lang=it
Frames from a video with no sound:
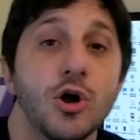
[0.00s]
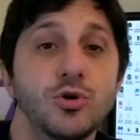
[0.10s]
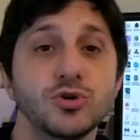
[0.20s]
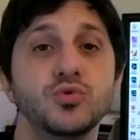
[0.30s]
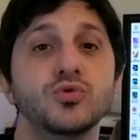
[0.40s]

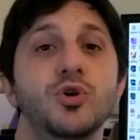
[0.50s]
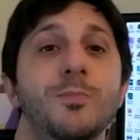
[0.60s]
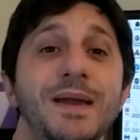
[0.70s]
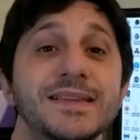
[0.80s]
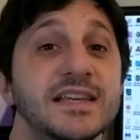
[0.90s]
Lo studio
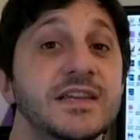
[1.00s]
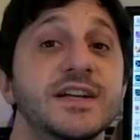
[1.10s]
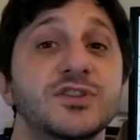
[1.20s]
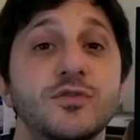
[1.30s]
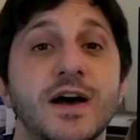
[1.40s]
pensa di
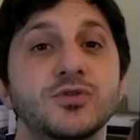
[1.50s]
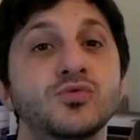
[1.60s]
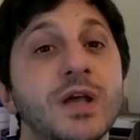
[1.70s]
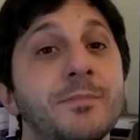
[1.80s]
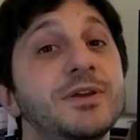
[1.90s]
aver trovato
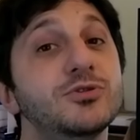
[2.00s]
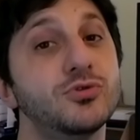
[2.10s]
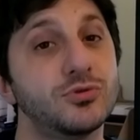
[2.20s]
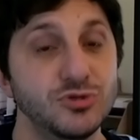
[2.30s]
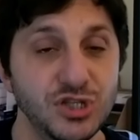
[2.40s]
una
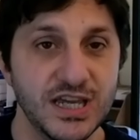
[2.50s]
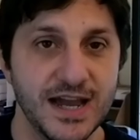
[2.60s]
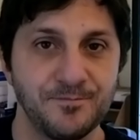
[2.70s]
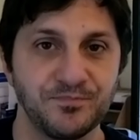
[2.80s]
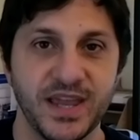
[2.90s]
metodologia